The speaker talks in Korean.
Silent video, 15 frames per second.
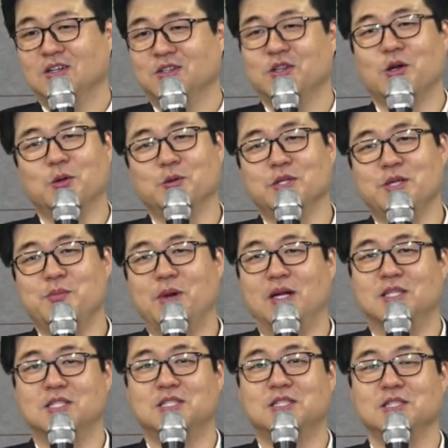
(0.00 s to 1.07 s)
근데 여러분 이
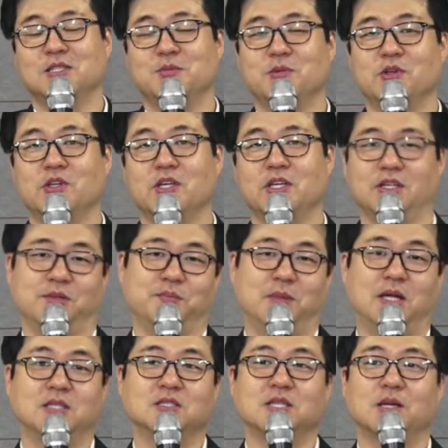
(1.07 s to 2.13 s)
말씀이
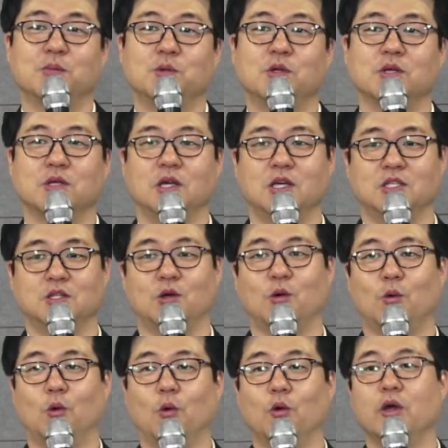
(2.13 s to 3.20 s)
많은 사람들에게 이제
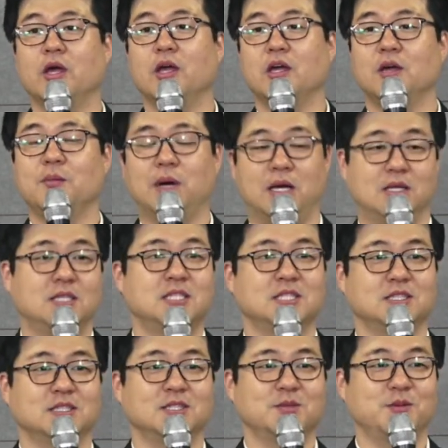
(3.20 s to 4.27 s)
오해의
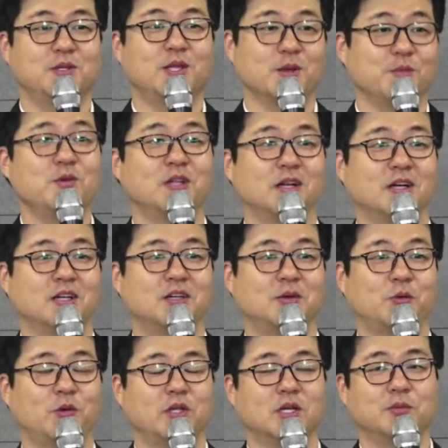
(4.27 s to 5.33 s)
말씀이 됩니다.
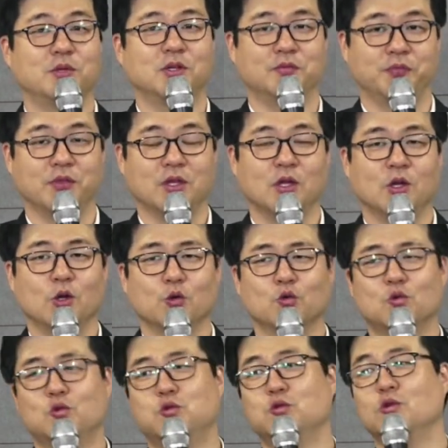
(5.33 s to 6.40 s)
왜냐하면
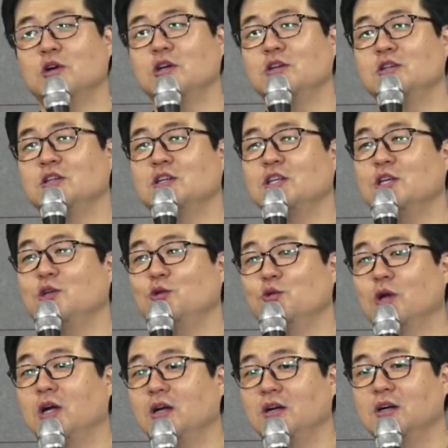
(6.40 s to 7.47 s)
구원을
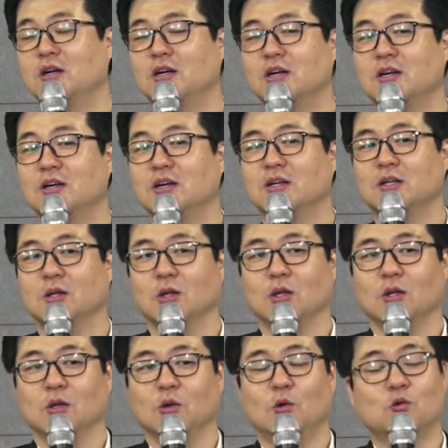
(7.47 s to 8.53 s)
이루라?
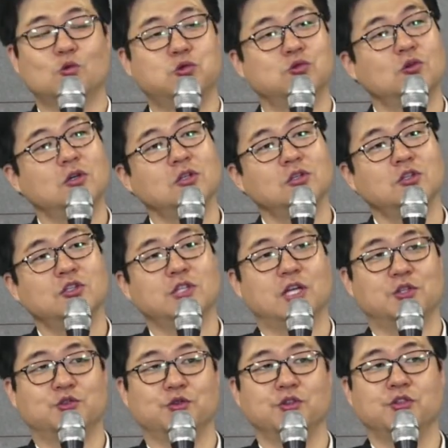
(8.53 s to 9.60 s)
어, 구원은
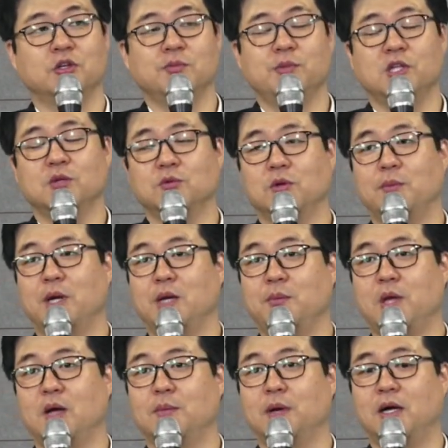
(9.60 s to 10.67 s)
예수 그리스도를 믿음으로
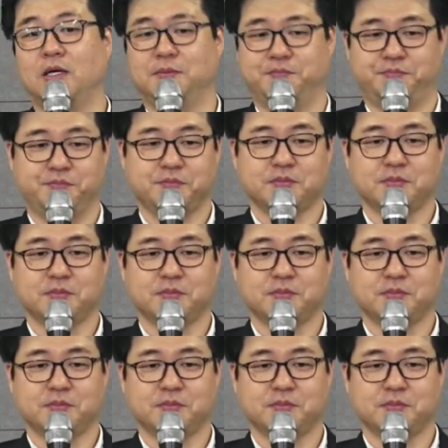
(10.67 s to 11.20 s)
말미암아